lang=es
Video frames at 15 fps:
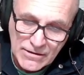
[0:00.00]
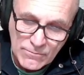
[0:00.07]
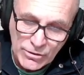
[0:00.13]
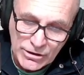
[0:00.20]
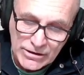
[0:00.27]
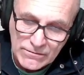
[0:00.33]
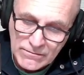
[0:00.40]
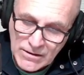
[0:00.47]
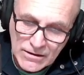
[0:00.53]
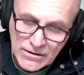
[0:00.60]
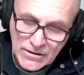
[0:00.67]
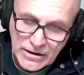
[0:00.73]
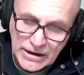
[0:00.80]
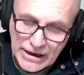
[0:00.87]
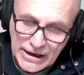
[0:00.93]
Bueno,
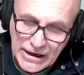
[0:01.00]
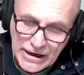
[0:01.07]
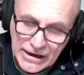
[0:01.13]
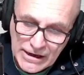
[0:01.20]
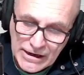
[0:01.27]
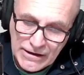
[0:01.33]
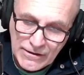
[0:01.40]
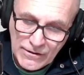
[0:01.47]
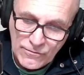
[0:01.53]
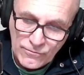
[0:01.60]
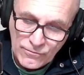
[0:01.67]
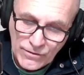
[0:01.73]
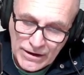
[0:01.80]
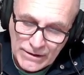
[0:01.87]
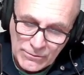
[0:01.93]
eh,
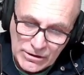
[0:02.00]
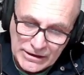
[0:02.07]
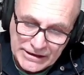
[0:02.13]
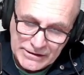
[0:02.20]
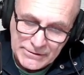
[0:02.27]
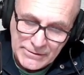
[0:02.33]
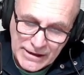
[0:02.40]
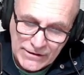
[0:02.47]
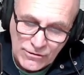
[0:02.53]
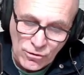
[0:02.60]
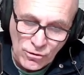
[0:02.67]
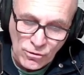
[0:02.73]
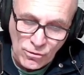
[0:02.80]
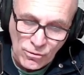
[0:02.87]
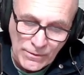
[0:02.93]
fue a Bolivia, a
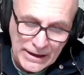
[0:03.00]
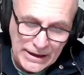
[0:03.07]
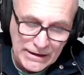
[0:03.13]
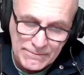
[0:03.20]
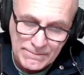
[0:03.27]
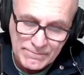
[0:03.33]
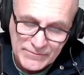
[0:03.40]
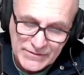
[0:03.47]
Cuba,